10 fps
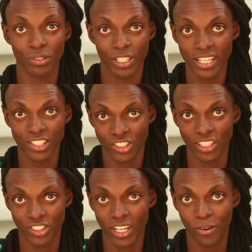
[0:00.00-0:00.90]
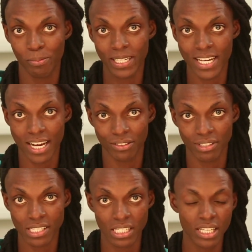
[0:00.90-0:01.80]
que a gente é obrigado
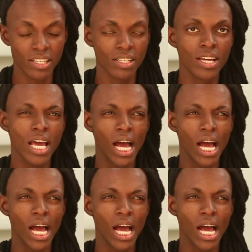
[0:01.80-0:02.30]
a seguir,